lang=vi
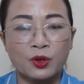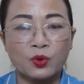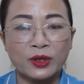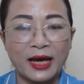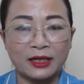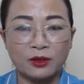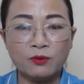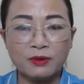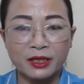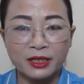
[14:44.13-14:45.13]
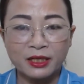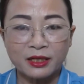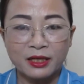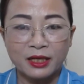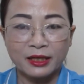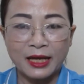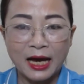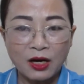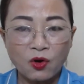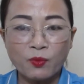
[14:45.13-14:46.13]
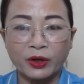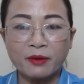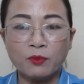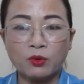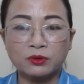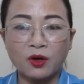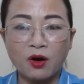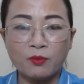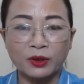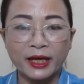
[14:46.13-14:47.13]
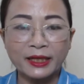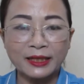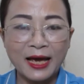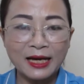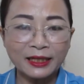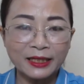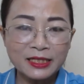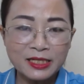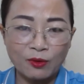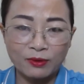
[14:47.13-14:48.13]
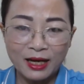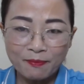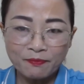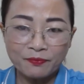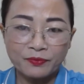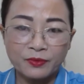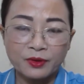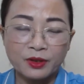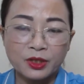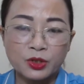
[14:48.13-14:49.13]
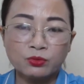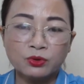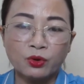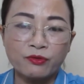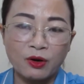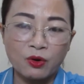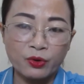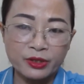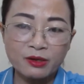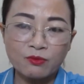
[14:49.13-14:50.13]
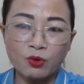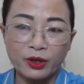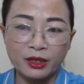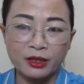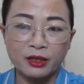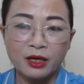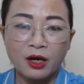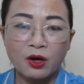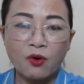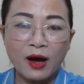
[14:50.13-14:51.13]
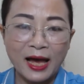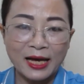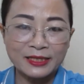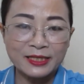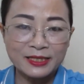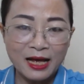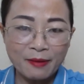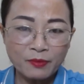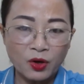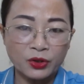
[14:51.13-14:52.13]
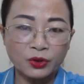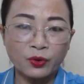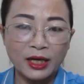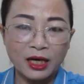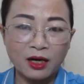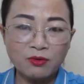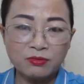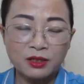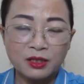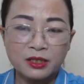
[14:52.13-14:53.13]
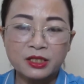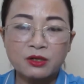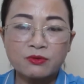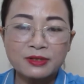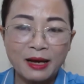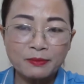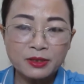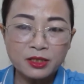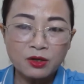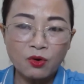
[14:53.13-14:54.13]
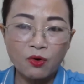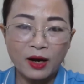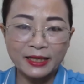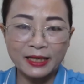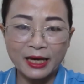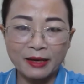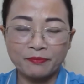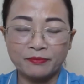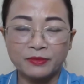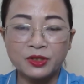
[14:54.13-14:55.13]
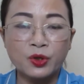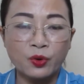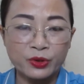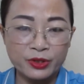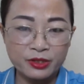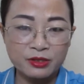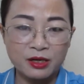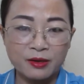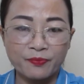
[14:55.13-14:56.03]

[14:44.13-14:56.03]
Cô nàng lúc ấy đã có một cái bụng to một cách đáng kính trọng lắm. Chúng tôi vào ngồi trong quầy, cô ả à chỉ dám gọi tôi là ông, chứ không dám xưng hô anh em như hồi xưa.